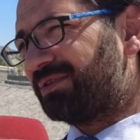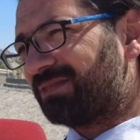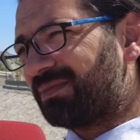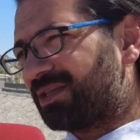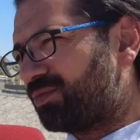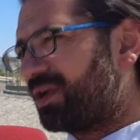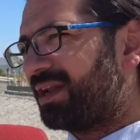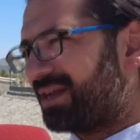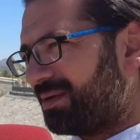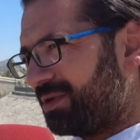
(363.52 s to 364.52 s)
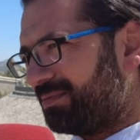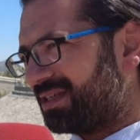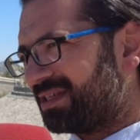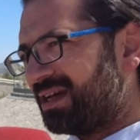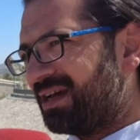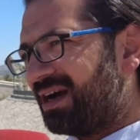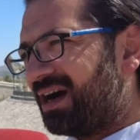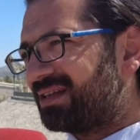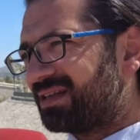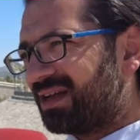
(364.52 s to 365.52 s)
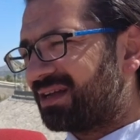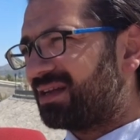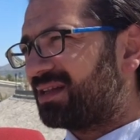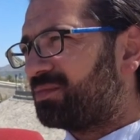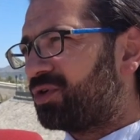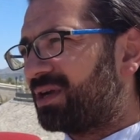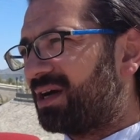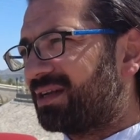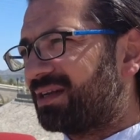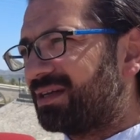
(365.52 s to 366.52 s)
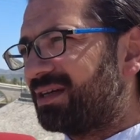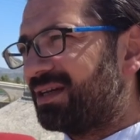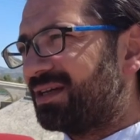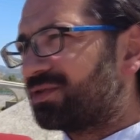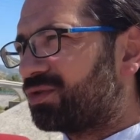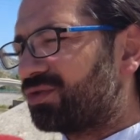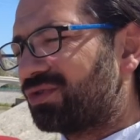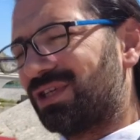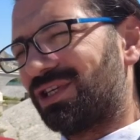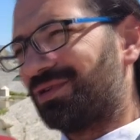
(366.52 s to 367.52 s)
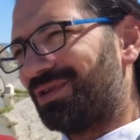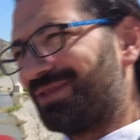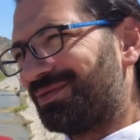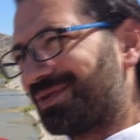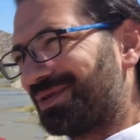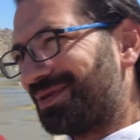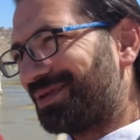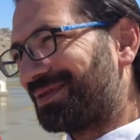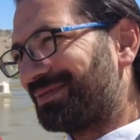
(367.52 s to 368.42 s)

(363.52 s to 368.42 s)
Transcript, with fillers: çıkmasa buralar yapılmaz. Aydın halkına da, bölge halkına da sonsuz teşekkürlerimizi sunuyoruz.